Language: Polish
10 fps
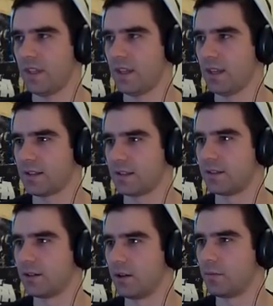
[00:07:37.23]

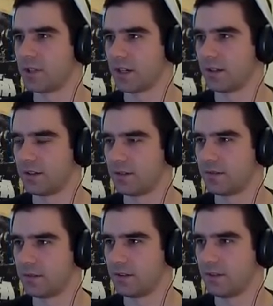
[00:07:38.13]
Jest, dobrze.
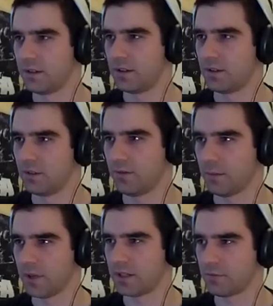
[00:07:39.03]

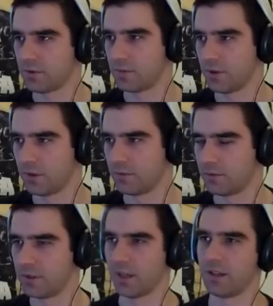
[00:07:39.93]
Krowa ma niezłą zbroję w
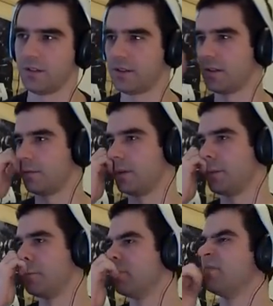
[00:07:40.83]
ogóle, ja jej nic nie
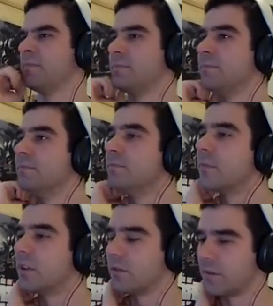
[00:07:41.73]
robiłem.
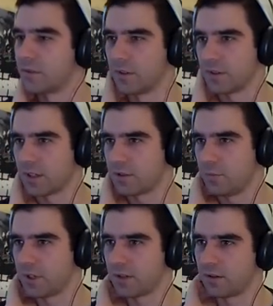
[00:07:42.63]
Krowa wygląda jak
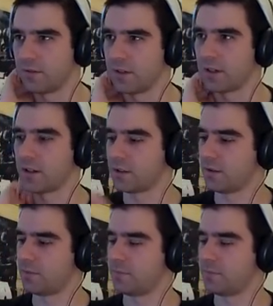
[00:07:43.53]
super krowa jakaś.